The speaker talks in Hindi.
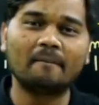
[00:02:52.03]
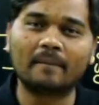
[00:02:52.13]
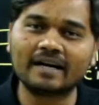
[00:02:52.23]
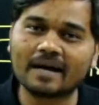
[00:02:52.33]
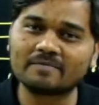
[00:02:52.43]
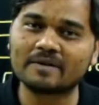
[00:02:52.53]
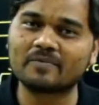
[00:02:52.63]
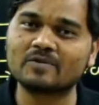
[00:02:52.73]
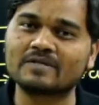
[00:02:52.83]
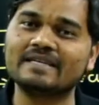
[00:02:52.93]
बट आप
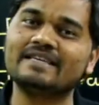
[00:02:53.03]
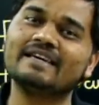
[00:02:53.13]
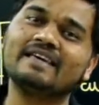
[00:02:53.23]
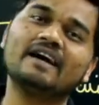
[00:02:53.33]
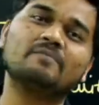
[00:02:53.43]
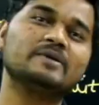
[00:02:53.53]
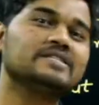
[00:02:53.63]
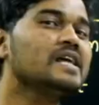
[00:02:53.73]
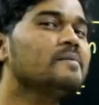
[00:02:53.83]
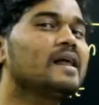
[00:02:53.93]
सपोज कीजिए कि अगर
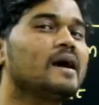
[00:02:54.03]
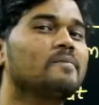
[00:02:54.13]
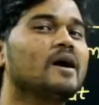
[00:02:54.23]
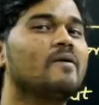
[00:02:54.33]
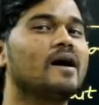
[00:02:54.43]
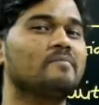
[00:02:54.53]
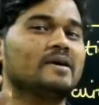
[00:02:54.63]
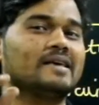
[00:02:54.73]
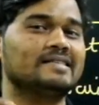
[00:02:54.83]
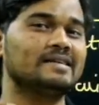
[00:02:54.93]
पिछले बार आपका वहाँ पे
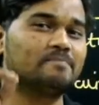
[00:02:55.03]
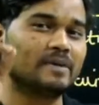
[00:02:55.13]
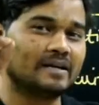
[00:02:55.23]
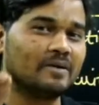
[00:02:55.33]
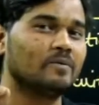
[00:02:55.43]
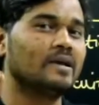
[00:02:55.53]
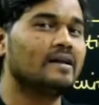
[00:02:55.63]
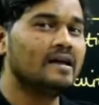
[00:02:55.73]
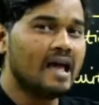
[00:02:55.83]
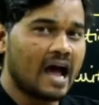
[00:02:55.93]
किसी पर्टिकुलर
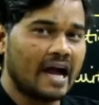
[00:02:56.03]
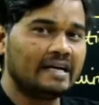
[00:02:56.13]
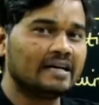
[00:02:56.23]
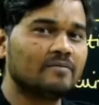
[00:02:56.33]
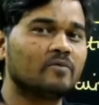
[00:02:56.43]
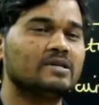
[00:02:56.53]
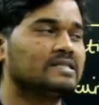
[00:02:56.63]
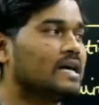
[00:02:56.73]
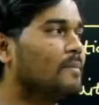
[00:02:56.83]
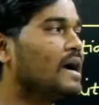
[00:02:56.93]
आइटम कोई
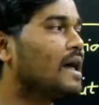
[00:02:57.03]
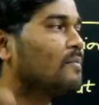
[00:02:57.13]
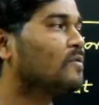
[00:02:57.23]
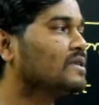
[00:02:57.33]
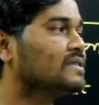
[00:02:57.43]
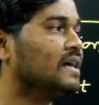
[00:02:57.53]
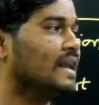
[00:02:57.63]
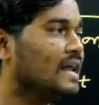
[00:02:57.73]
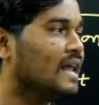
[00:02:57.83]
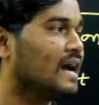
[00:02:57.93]
सामान आपको अच्छा
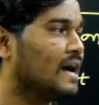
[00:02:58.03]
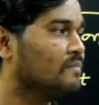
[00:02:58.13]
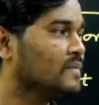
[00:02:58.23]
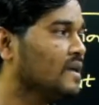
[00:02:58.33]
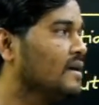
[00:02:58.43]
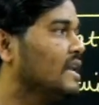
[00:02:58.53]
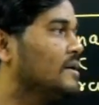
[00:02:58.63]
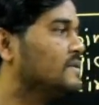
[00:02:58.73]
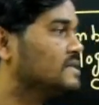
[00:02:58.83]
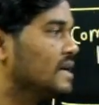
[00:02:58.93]
नहीं लगा
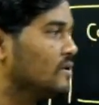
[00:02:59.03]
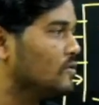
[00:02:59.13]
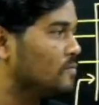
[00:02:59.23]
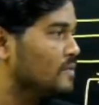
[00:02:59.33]
नमस्ते अनु